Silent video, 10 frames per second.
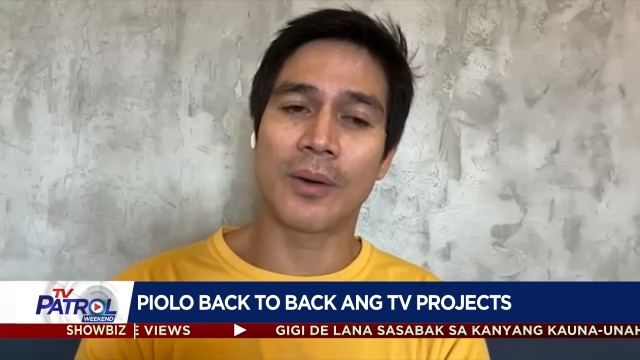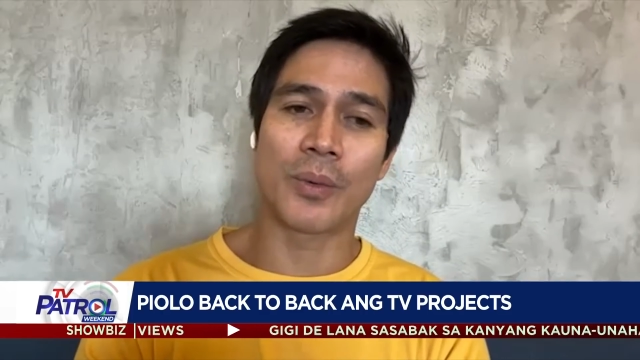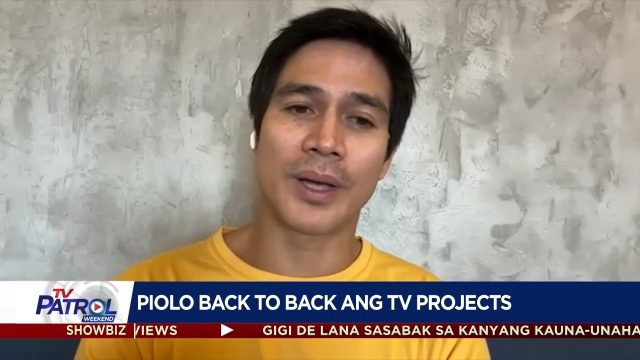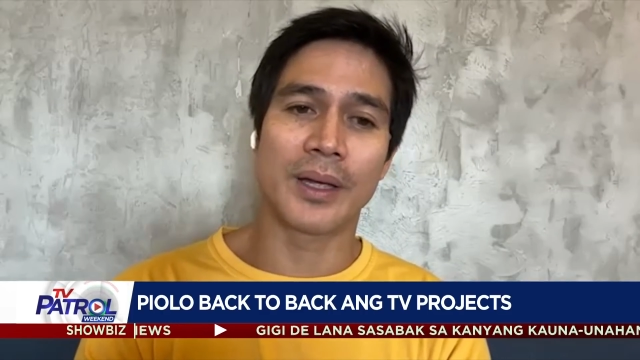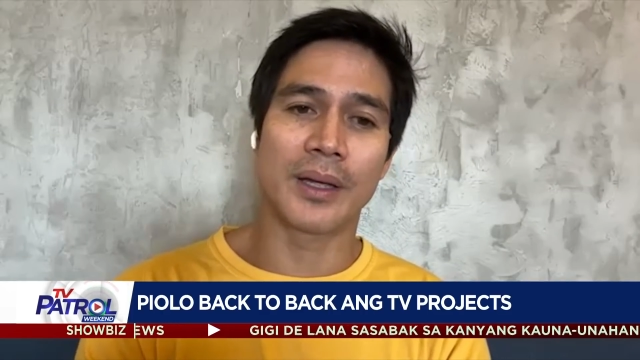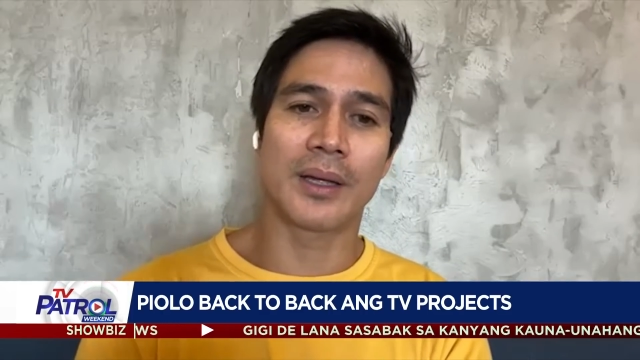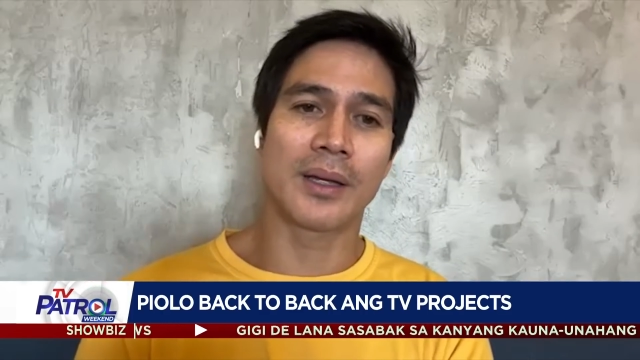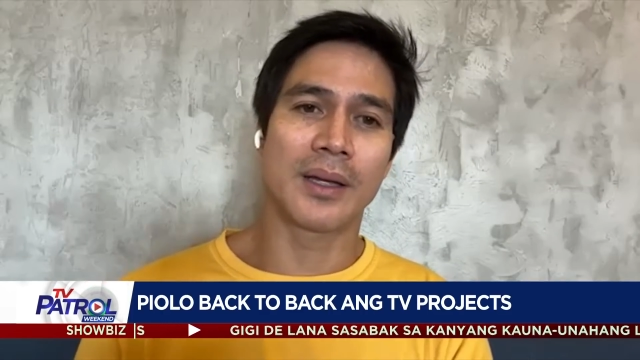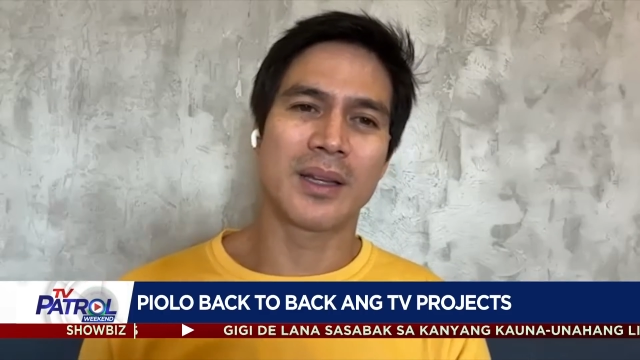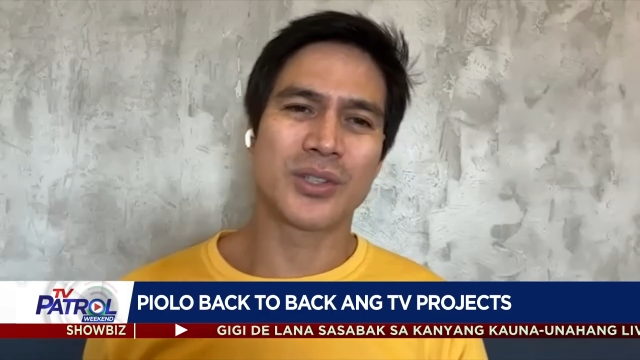that way.
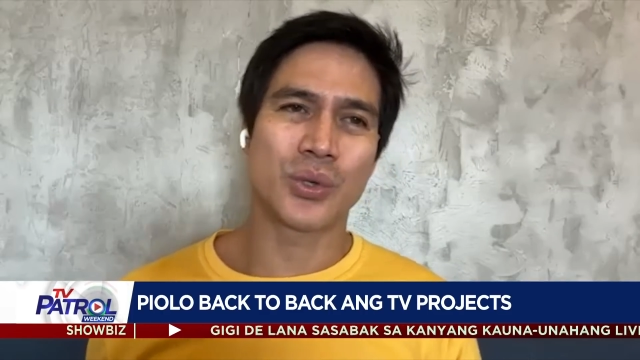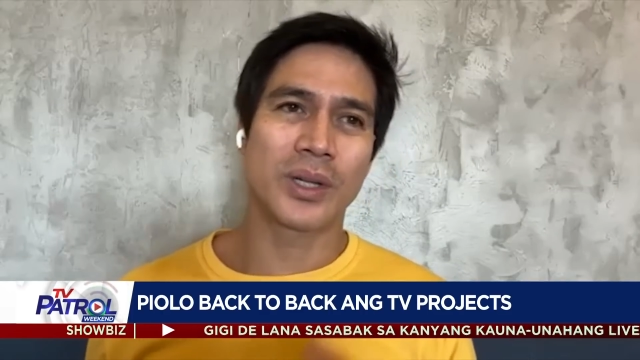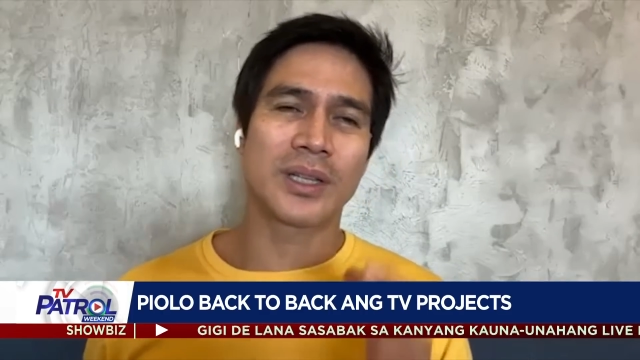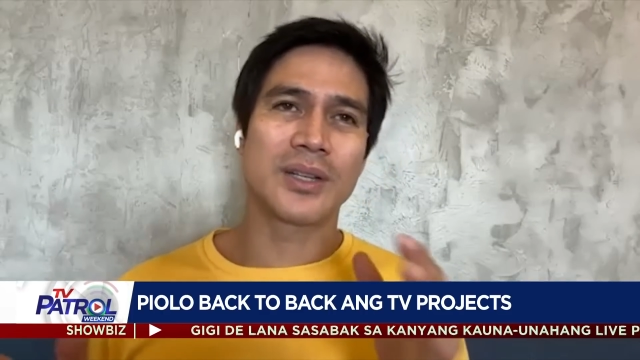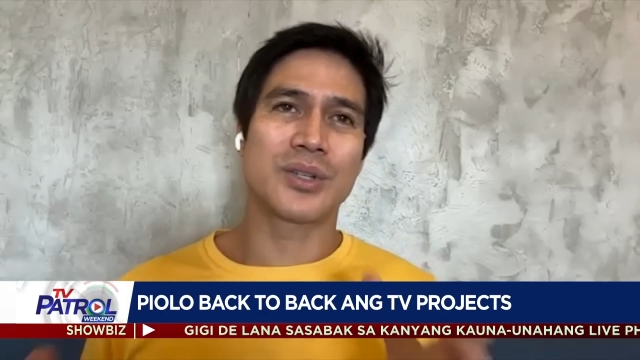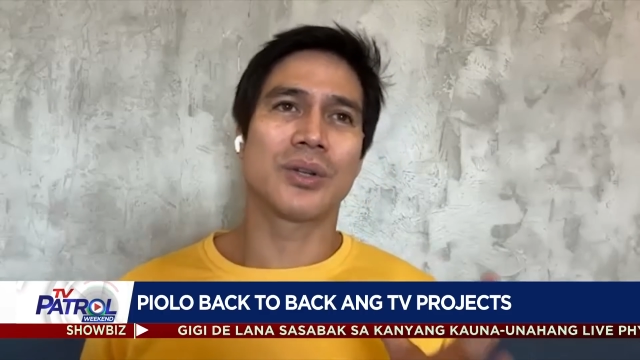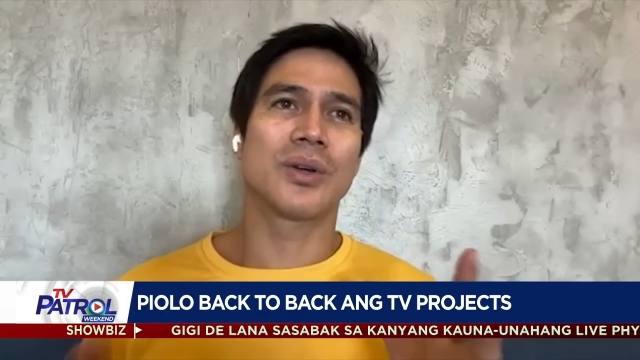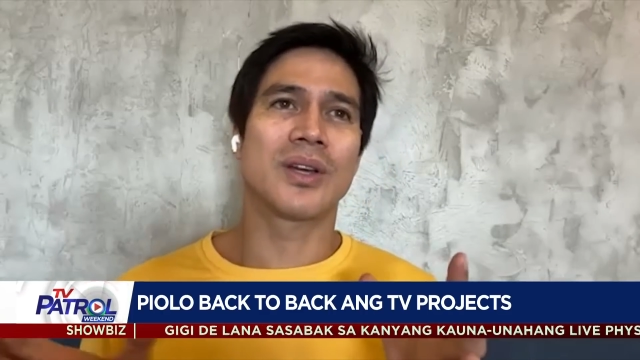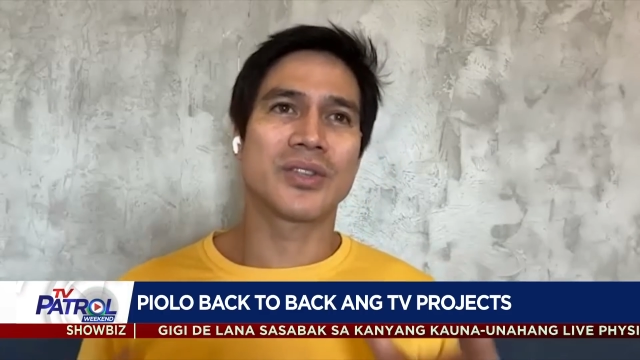So at least, you know,